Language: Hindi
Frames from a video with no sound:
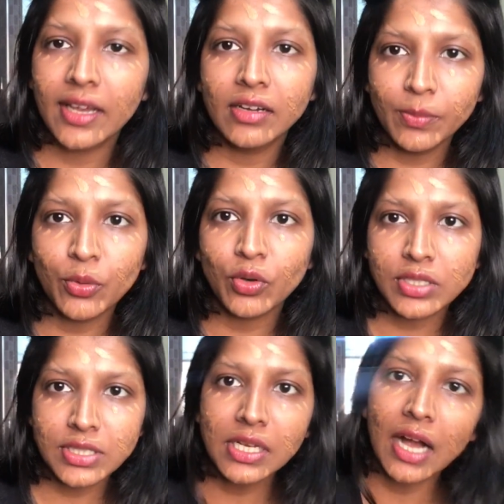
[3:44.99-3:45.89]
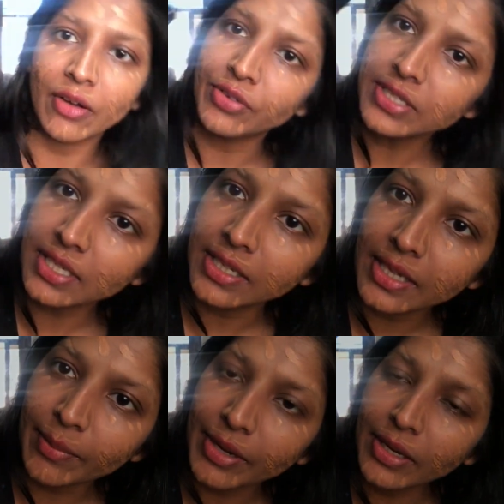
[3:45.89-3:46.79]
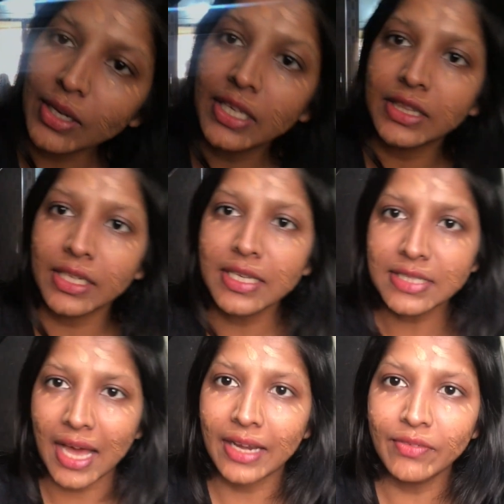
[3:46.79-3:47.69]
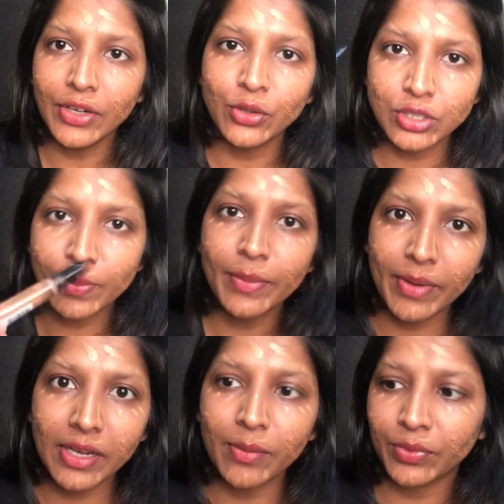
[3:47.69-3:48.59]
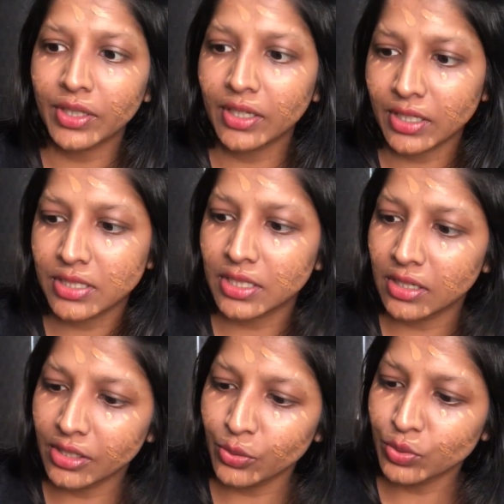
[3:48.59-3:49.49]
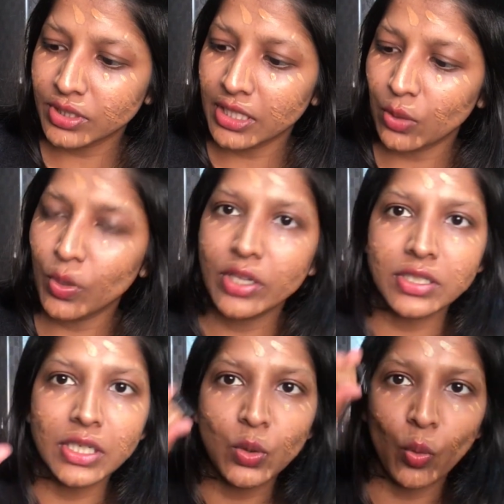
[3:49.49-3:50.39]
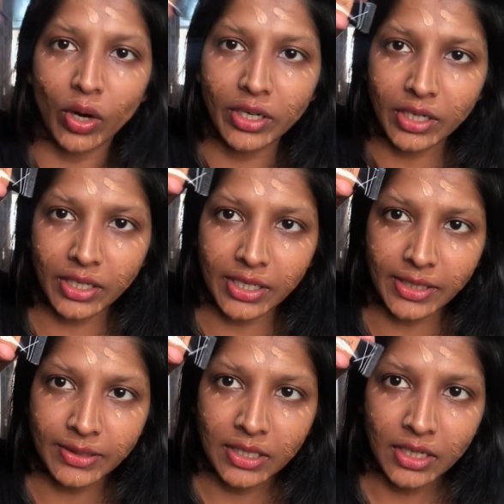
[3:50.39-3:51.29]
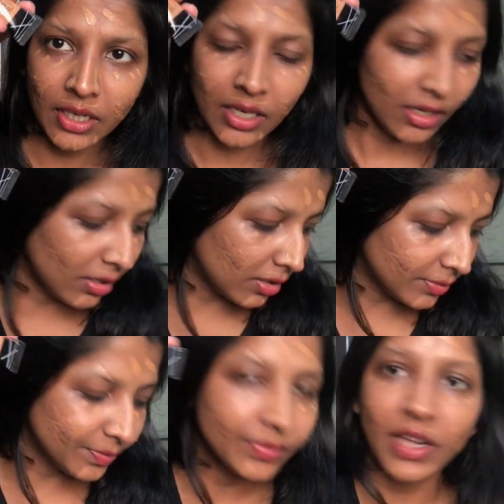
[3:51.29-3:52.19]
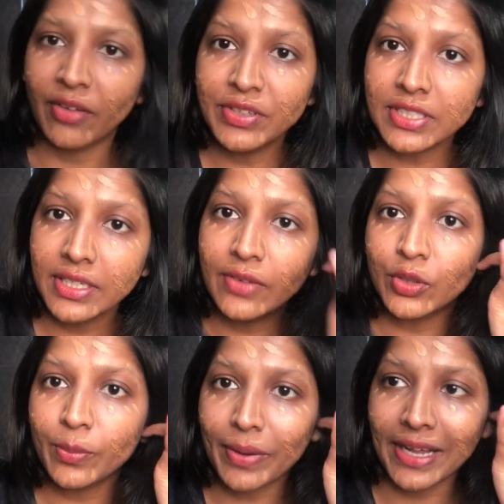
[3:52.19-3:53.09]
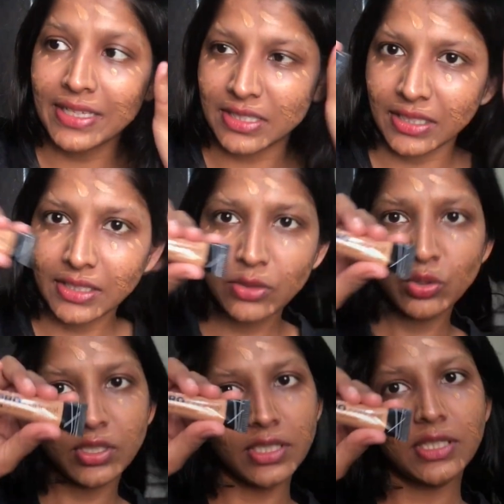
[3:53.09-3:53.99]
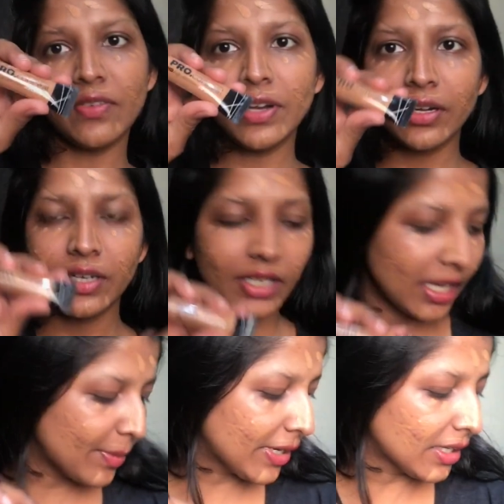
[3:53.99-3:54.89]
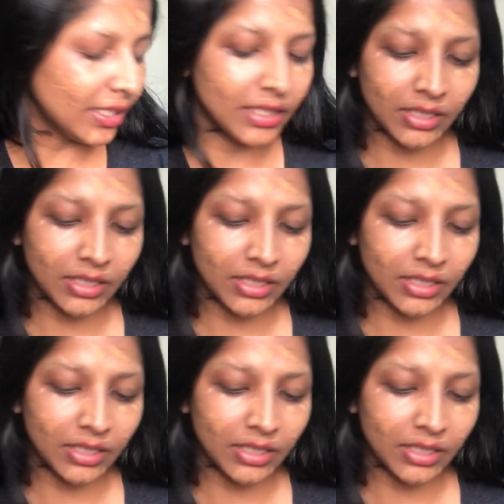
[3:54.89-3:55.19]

गर्ल प्रो कंसील काफ़ी सही है मैंने कितने सारे वीडियोज़ में मैंने अब तक ये कंसीलर यूज़ किया हुआ है इसकी क्वान्टिटी काफ़ी सही है फॉर द प्राइस आई थिंक कुछ सिक्स सेवन हंड्रेड का ये मैंने ख़रीदा